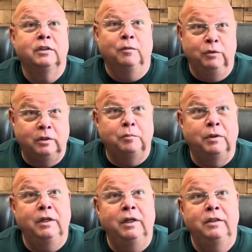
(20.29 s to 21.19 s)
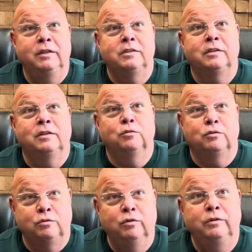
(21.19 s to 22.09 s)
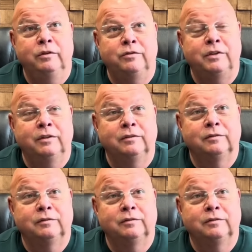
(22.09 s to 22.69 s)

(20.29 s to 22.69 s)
там у них и поля есть, и условия. Что и до сих